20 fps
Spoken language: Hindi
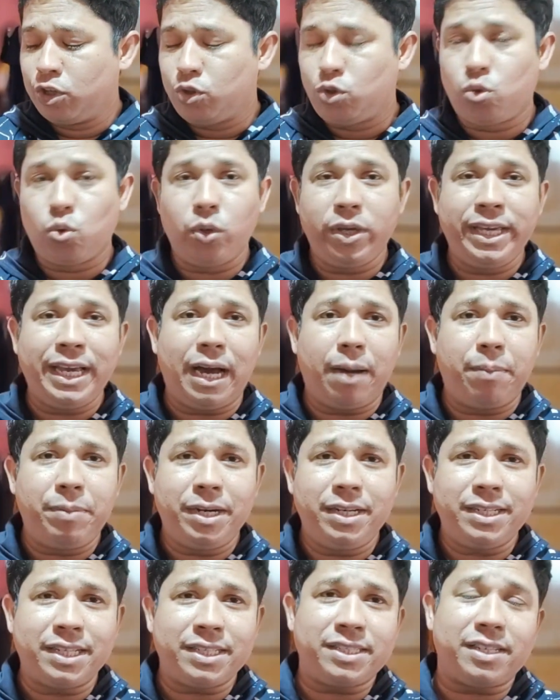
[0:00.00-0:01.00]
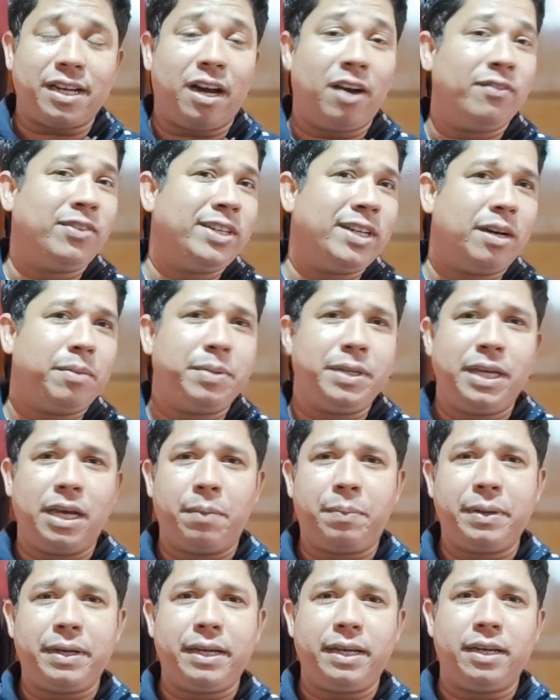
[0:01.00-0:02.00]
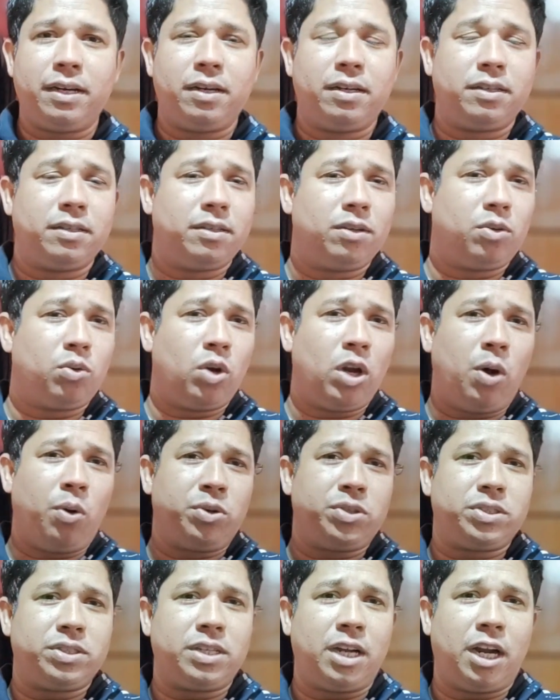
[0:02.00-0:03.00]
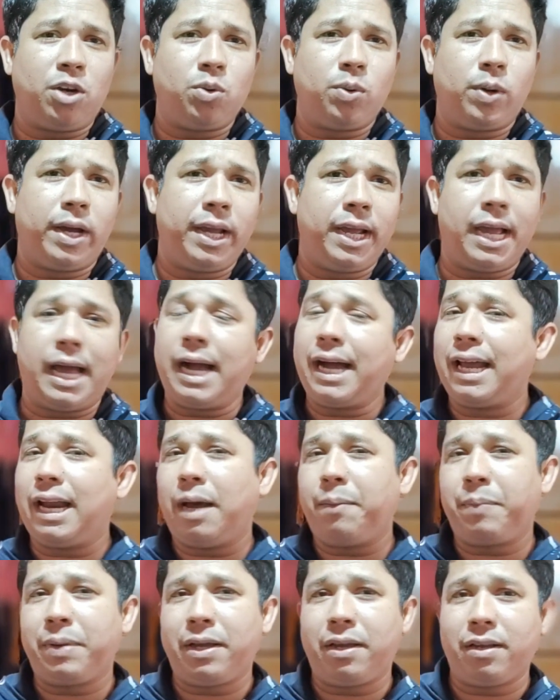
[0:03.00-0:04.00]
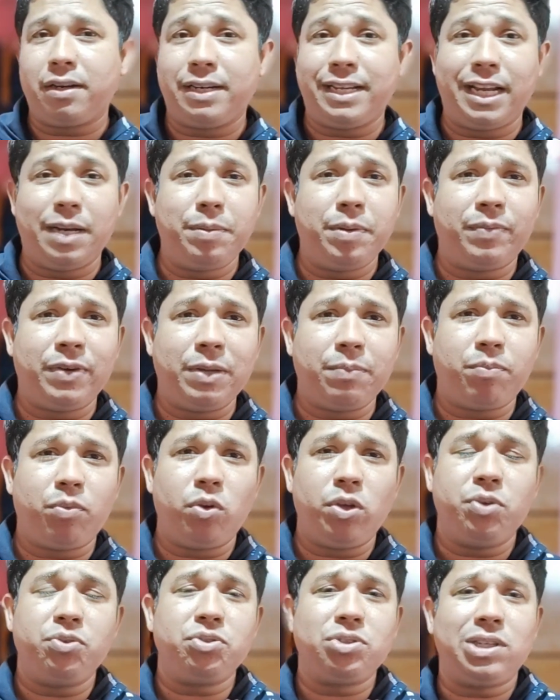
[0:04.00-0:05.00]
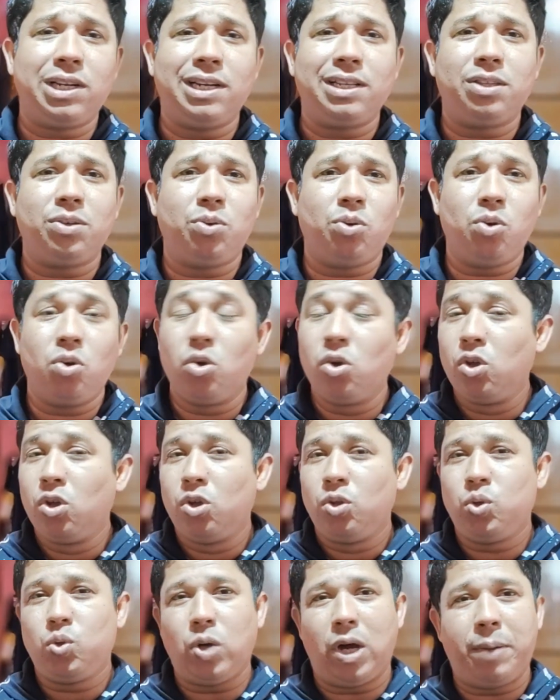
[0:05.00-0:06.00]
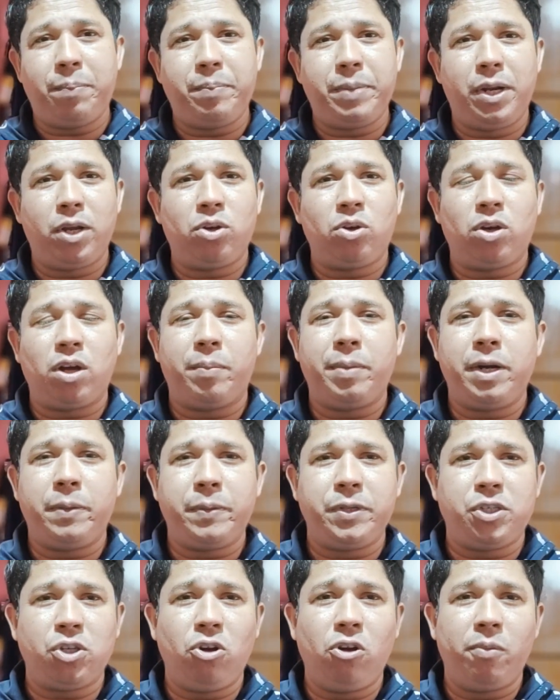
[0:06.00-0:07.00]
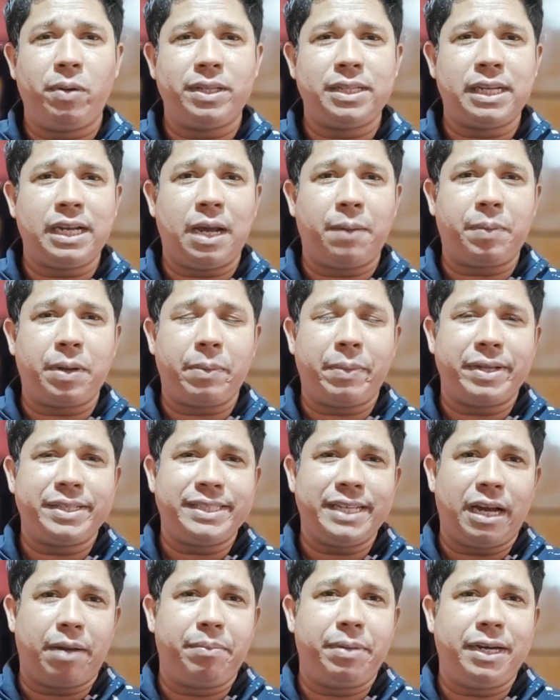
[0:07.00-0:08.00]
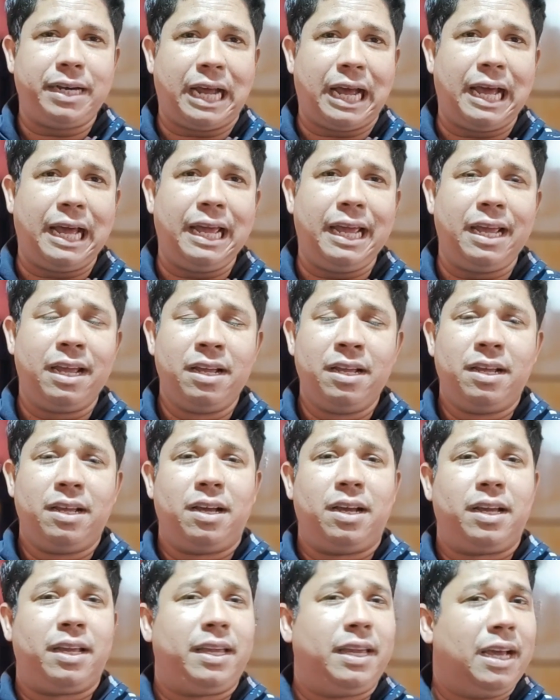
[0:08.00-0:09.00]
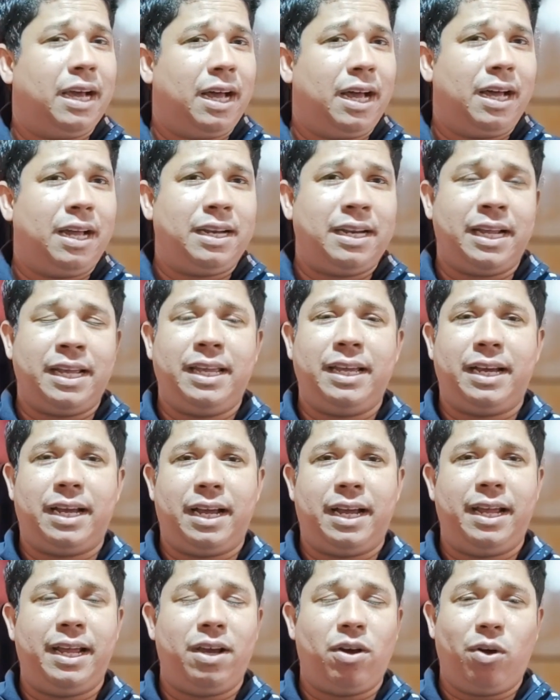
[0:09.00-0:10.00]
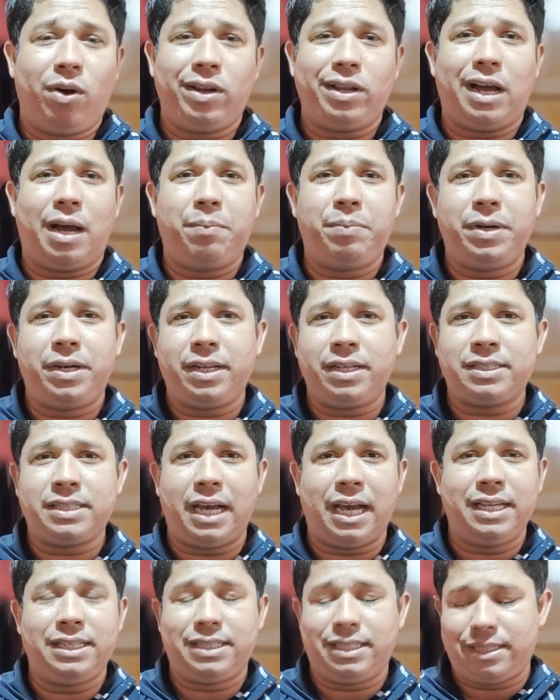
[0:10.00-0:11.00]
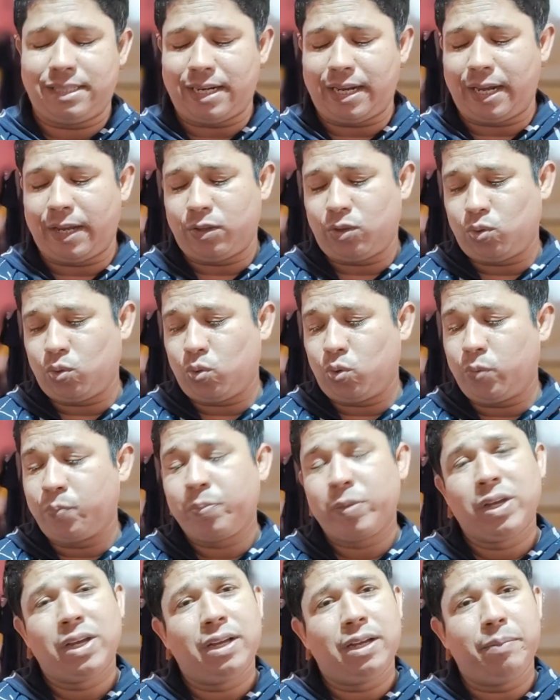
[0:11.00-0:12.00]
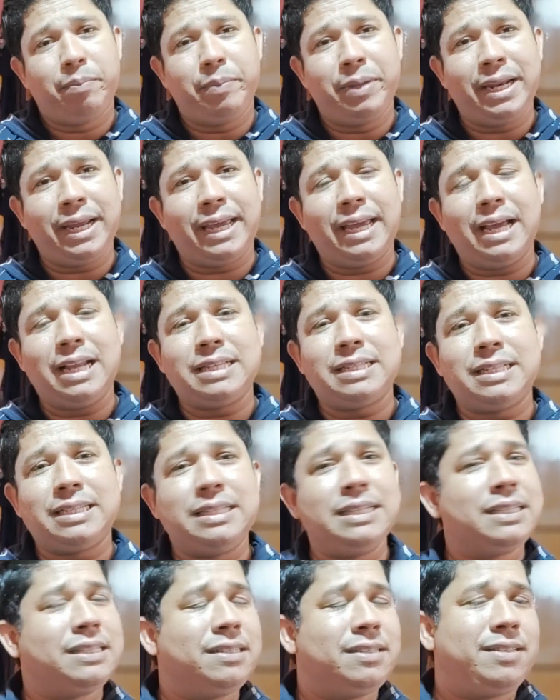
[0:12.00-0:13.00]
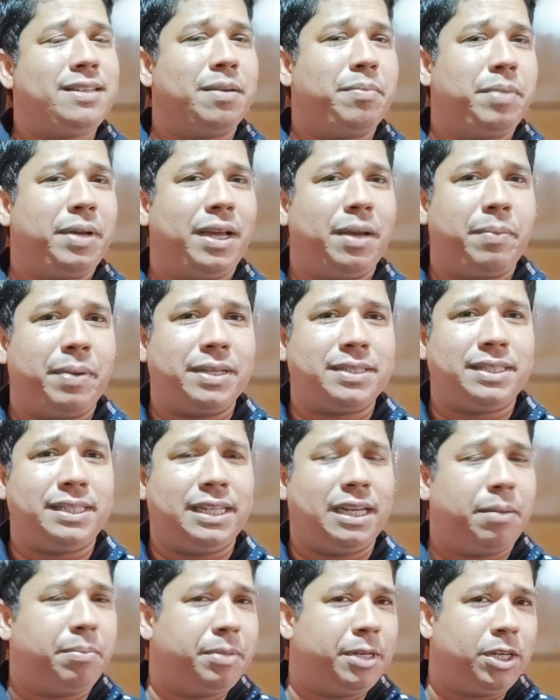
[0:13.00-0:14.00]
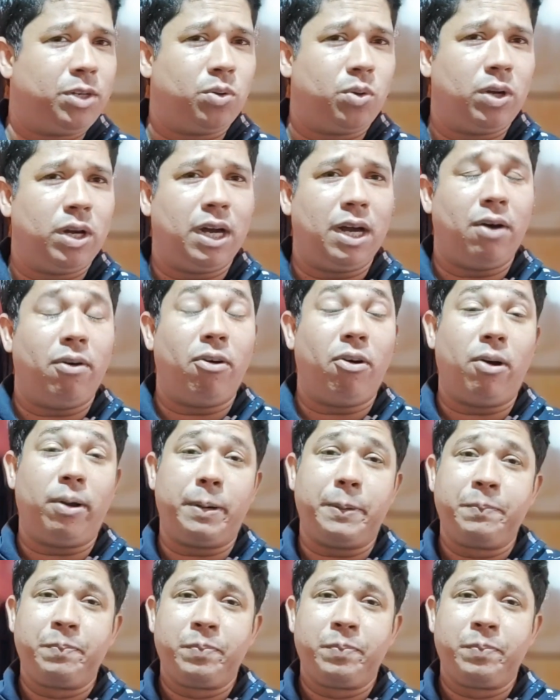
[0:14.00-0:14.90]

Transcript: तो ये अपडेट जस्ट अभी अभी यहाँ पे रोल आउट स्टार्ट हुआ है अगर आप रियल मी फाइव प्रो यूज़ करते हो तो आप मेरे को कमेंट पे ज़रूर बताना आपके पास ये अपडेट आया है क्या नहीं आया है और अपडेट का साइज़ कितना है तो मेरे ख्याल से सिक्स सिक्सटी के पास ये अपडेट होगा और